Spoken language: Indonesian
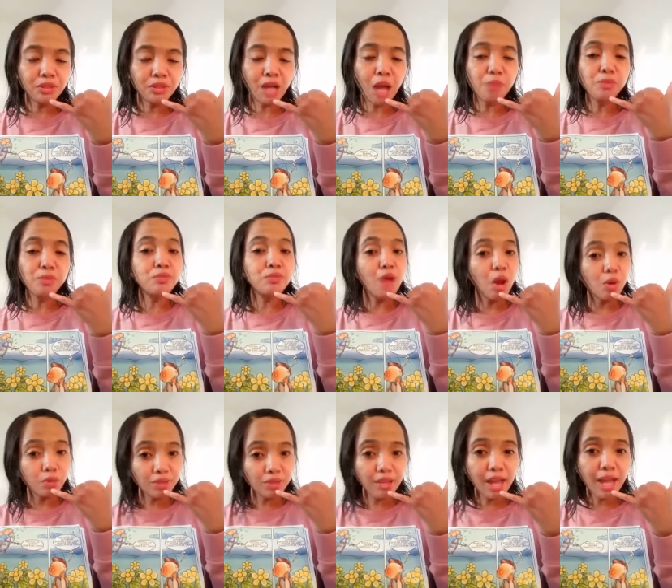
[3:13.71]
Kamu
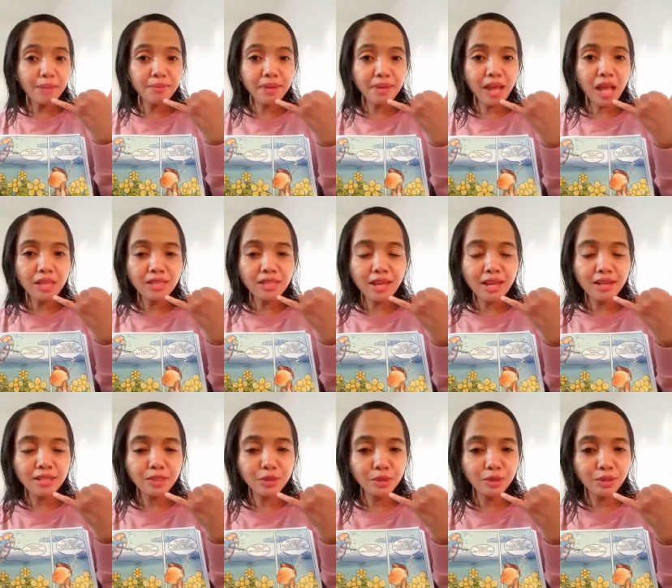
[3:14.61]
mau kan
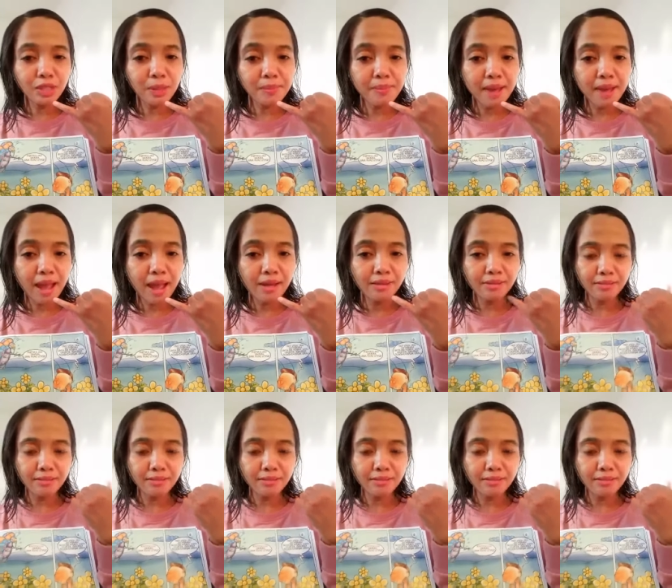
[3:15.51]
mengajariku terbang?